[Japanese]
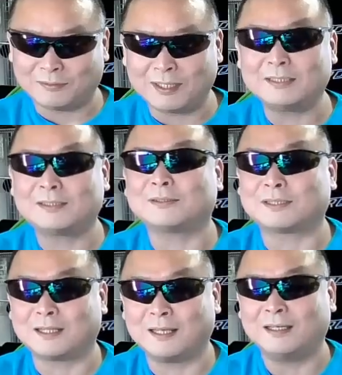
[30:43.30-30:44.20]

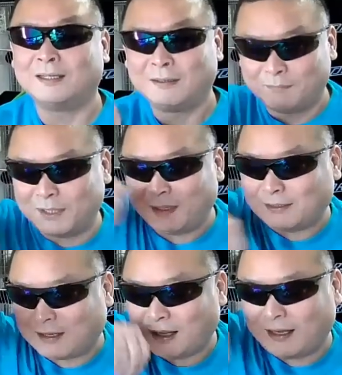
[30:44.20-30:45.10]
オレンジジュースよね右回り
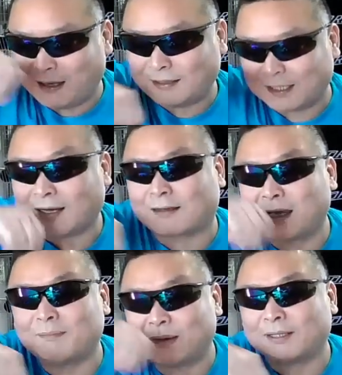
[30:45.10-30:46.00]
にガーって100
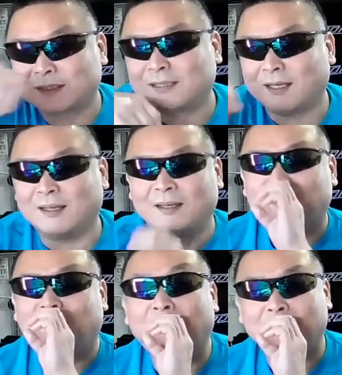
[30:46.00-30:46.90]
回回して
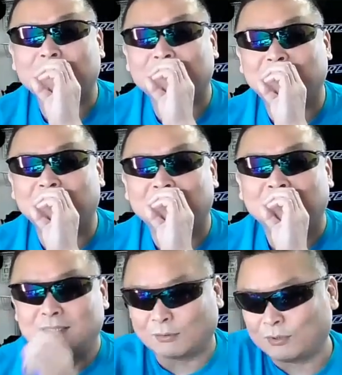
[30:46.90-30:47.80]
あっつって
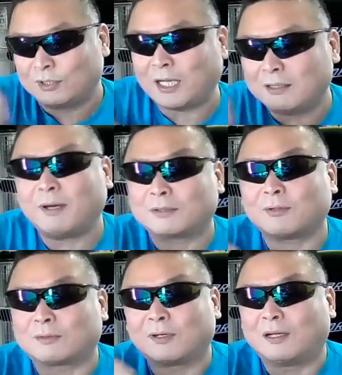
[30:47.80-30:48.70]
じゃあ今度左に回
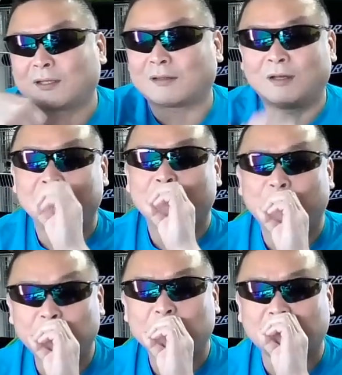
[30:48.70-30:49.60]
そうってわーってやって、
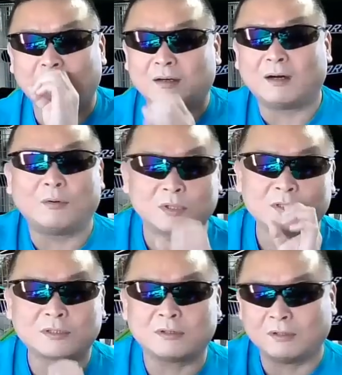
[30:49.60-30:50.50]
戻ったあ、同
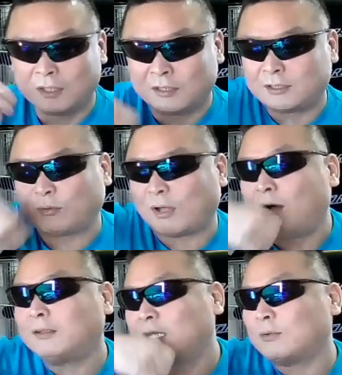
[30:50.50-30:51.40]
じかなじゃあ今度
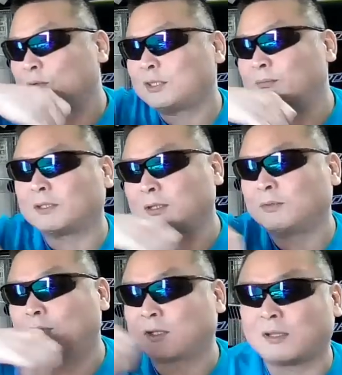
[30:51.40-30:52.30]
反対にこっち回して
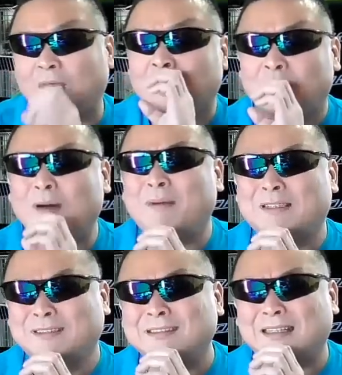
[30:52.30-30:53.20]
みようってね、わ、ま
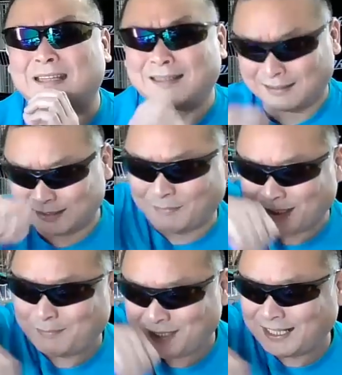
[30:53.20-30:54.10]
ジックだったって、じゃあま
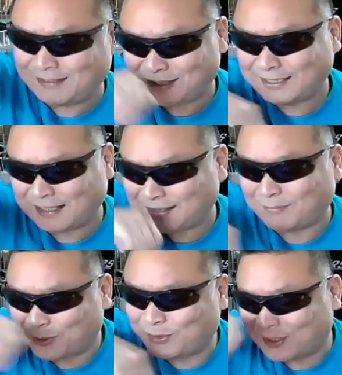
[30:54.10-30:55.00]
た右側にこうやってやったら
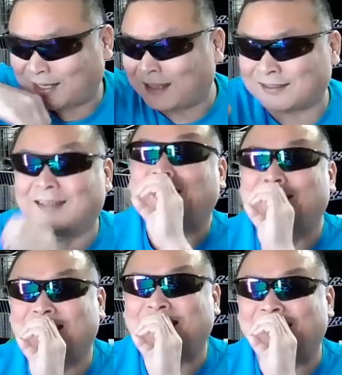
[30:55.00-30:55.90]
戻るのかなって、
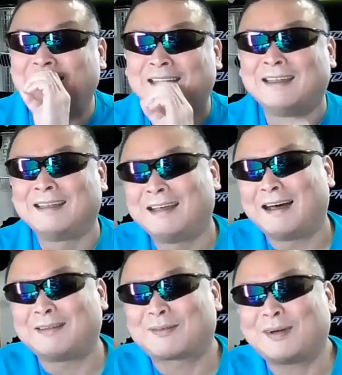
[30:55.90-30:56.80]
あってね、
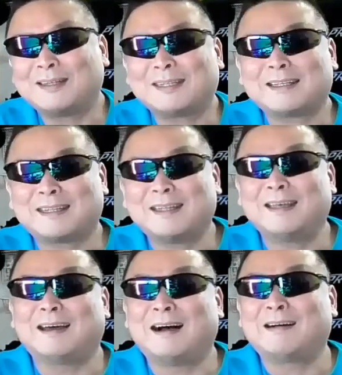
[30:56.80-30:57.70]
あの、こうやってやって
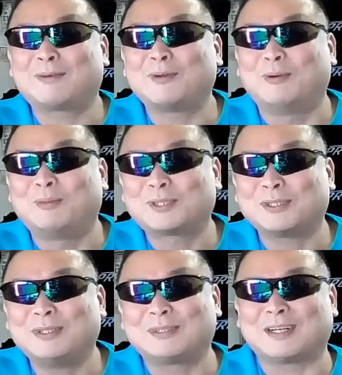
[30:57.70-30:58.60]
ね、ああ、これ面
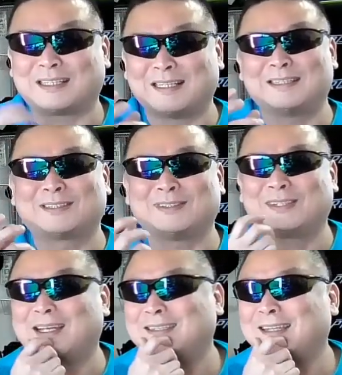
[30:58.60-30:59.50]
白いとかって、ね、ずっ
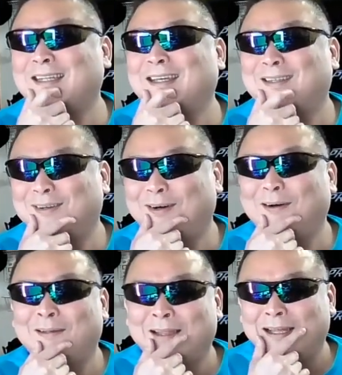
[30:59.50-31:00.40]
とやったんだけ
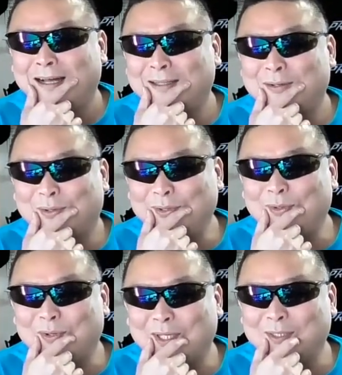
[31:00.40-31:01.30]
ど、あの、これ
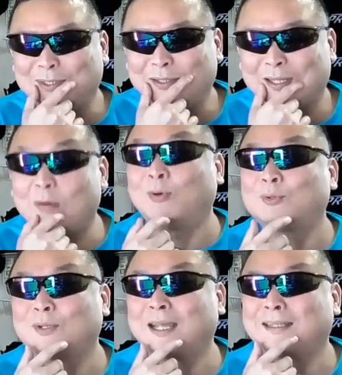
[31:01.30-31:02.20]
を他の人で、あ、
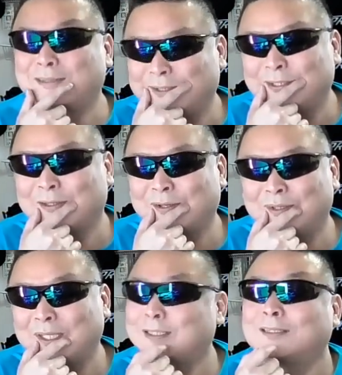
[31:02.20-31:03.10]
本当だっていう人
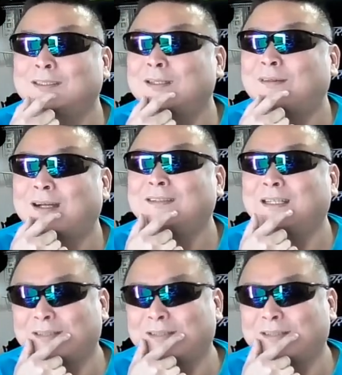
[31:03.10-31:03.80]
と、いや、全然わかんな